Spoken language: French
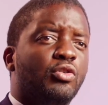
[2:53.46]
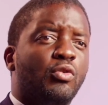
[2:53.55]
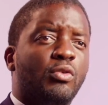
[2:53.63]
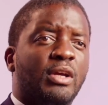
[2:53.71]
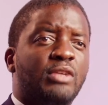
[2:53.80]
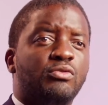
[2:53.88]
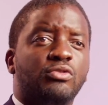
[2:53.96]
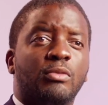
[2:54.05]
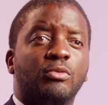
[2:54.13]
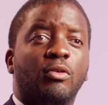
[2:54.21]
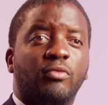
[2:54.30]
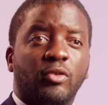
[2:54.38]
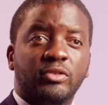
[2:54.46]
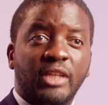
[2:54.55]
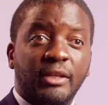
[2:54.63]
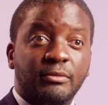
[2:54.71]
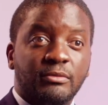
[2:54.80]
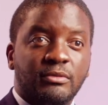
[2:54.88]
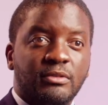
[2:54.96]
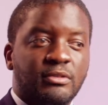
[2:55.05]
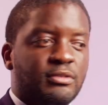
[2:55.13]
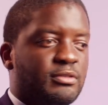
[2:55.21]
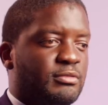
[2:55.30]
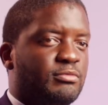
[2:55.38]
auxquels nous sommes confrontés.
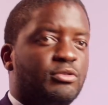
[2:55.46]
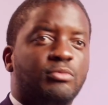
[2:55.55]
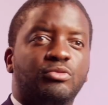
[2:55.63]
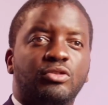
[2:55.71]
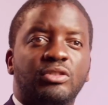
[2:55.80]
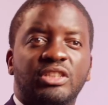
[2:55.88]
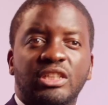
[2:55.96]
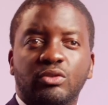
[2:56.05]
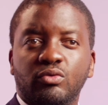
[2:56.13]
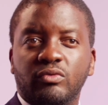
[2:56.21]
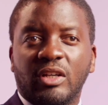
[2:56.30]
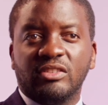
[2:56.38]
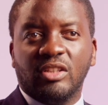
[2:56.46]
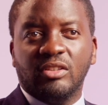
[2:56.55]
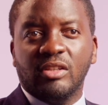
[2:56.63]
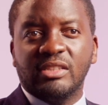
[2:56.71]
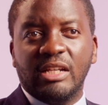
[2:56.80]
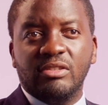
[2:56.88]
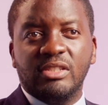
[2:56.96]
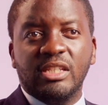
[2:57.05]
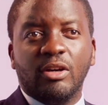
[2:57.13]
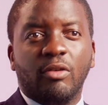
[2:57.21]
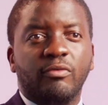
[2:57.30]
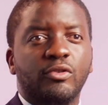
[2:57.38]
Euh, on, comme j'ai toujours tendance à le
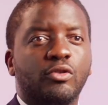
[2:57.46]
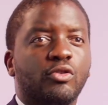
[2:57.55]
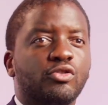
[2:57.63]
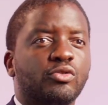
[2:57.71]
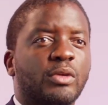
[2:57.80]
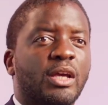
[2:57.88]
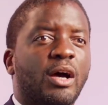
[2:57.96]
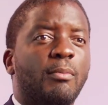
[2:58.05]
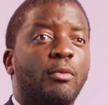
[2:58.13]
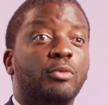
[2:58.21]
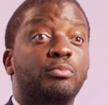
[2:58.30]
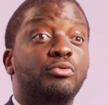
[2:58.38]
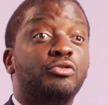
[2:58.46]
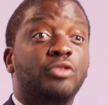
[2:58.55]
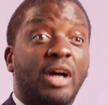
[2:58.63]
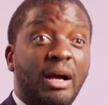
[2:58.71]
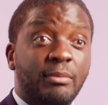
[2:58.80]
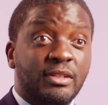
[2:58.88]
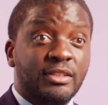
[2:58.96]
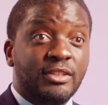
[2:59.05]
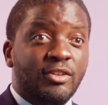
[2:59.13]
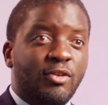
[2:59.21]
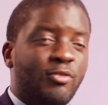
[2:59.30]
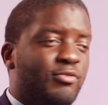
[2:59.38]
dire, on veut construire un monde plus durable,
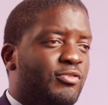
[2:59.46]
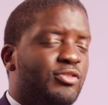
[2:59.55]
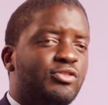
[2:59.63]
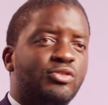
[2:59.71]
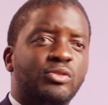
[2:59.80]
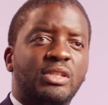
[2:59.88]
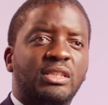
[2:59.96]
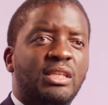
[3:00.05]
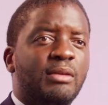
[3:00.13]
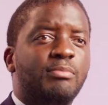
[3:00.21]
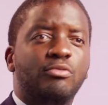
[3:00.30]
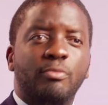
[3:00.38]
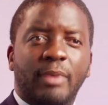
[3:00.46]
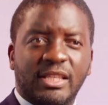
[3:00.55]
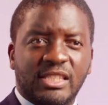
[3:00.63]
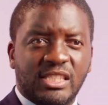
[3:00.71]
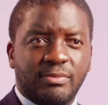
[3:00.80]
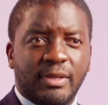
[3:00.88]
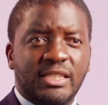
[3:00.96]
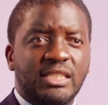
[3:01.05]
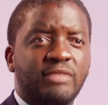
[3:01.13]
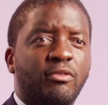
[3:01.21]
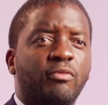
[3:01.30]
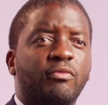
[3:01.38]
on veut une société plus participative, on